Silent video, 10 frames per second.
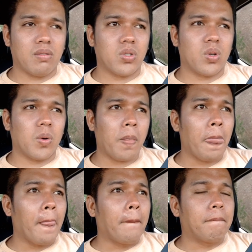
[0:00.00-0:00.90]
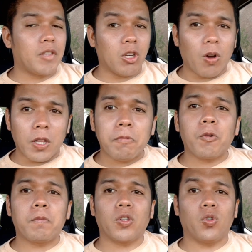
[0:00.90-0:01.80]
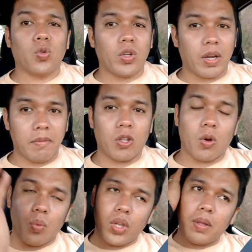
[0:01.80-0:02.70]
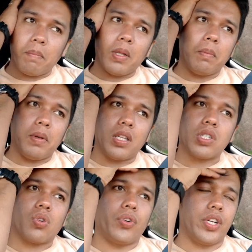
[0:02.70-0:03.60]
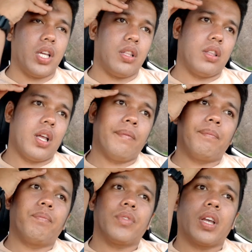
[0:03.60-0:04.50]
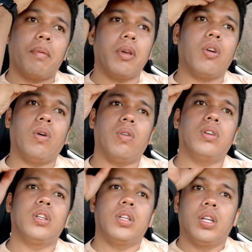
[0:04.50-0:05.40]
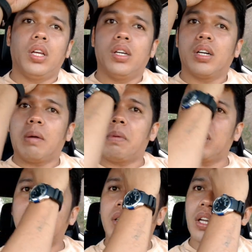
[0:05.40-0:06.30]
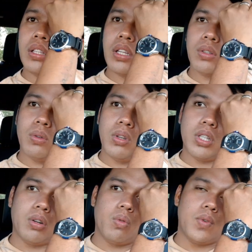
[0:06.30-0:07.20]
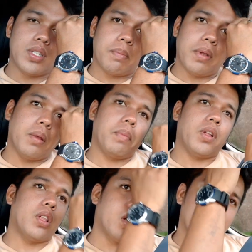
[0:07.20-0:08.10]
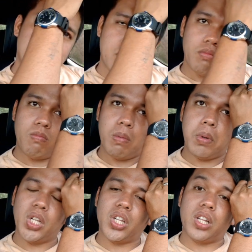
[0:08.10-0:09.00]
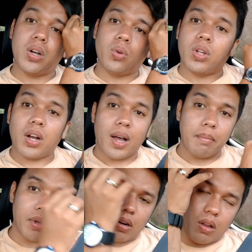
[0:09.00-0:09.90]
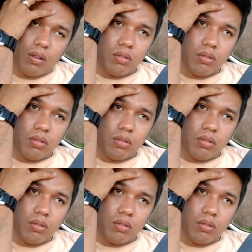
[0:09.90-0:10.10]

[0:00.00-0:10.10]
So, hindi ko alam kung matutuloy kami ng uwi ng Pilipinas or hindi. Sabi ko, kapag hindi tayo natuloy ng uwi sa Pilipinas, bibili na lang ako ng camera.